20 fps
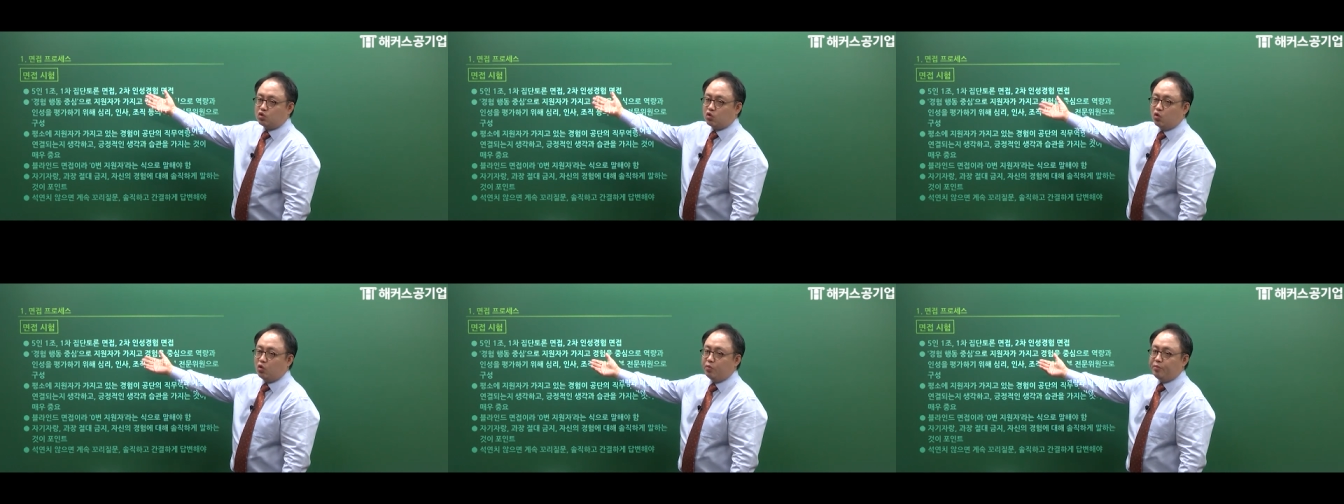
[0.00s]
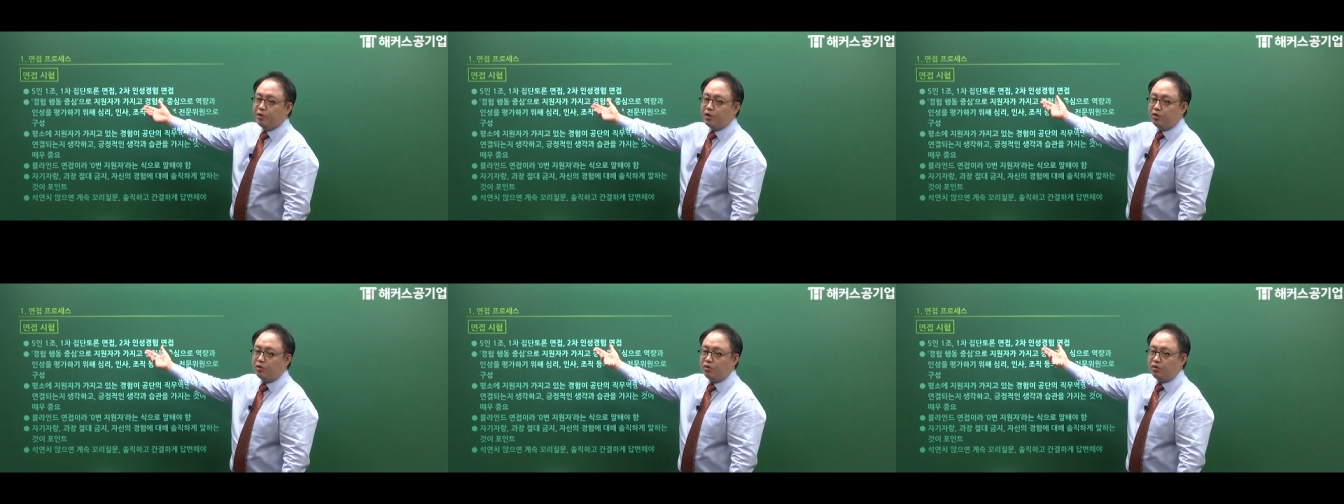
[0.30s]

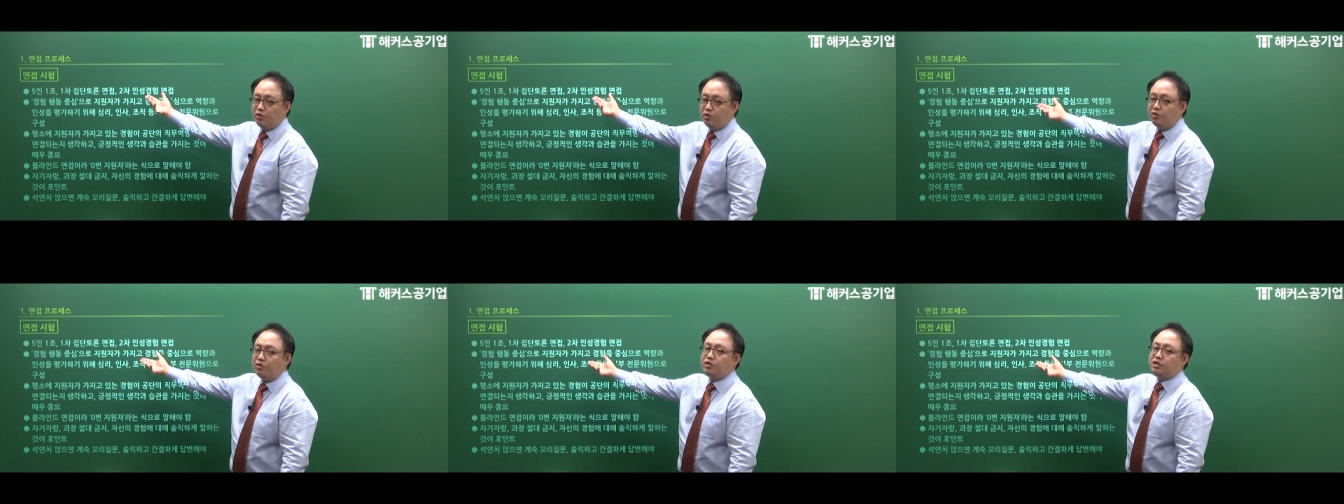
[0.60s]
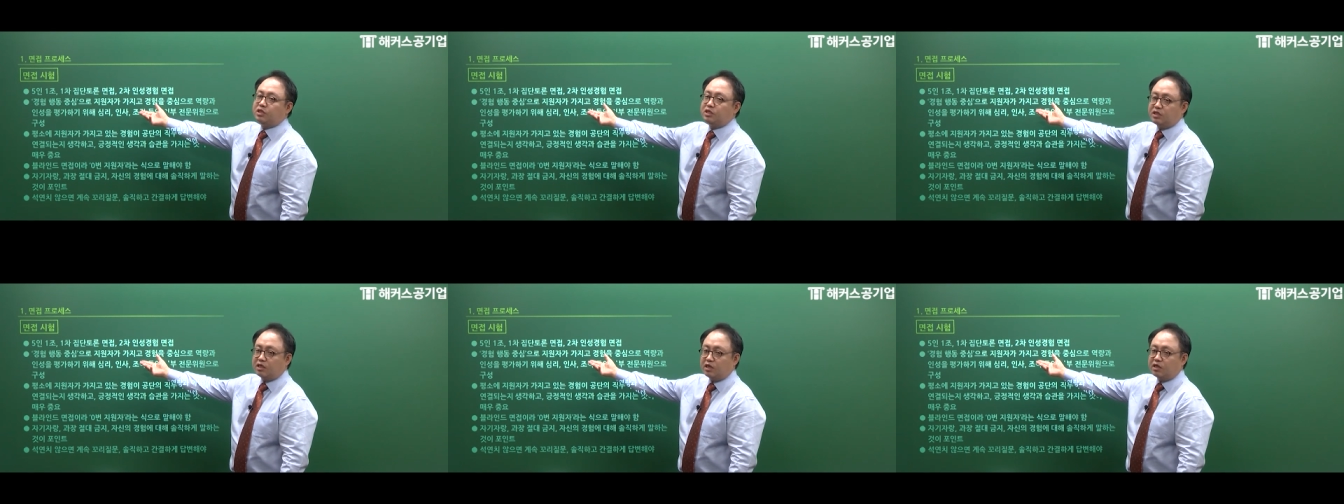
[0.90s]
조별로
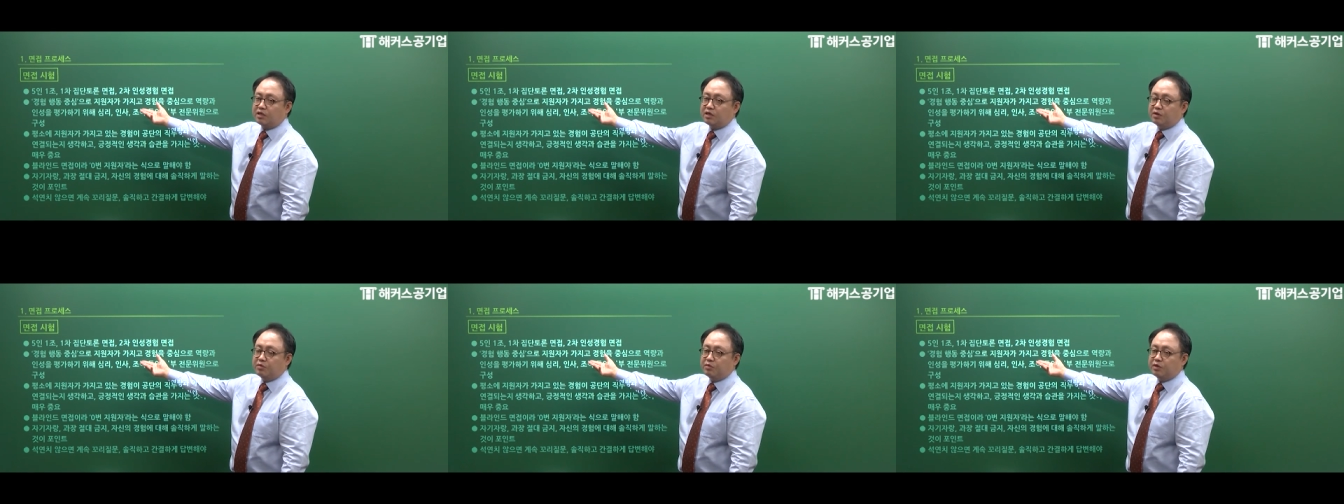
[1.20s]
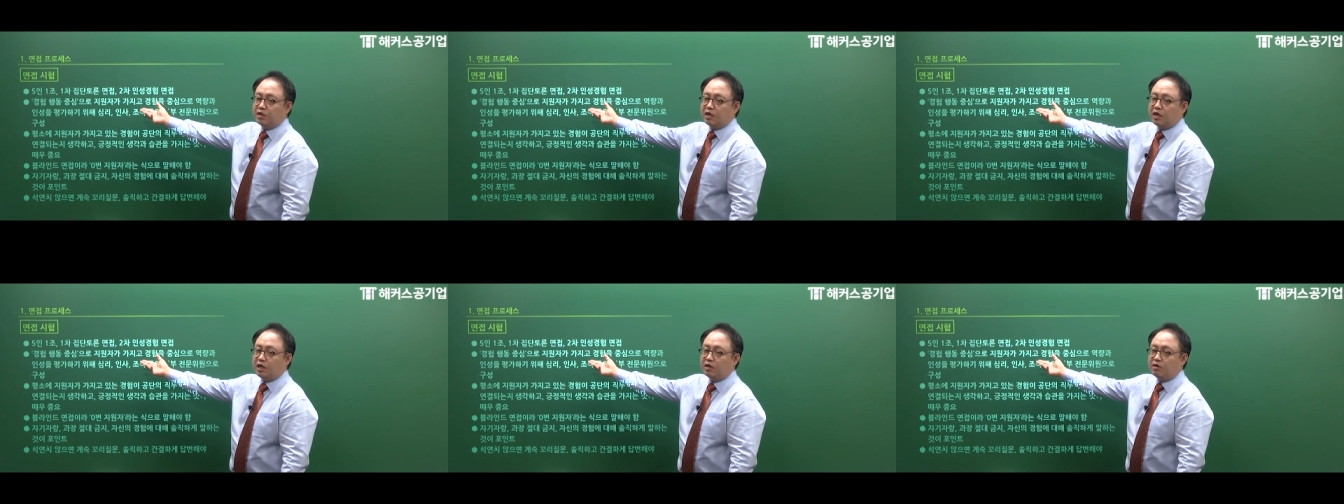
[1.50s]

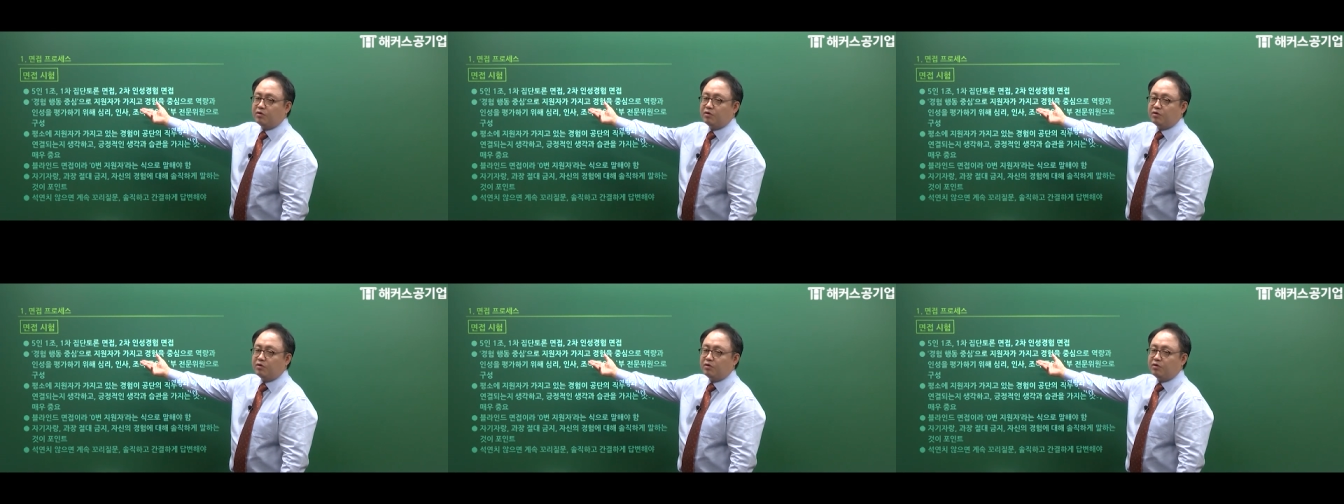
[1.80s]
시작됩니다.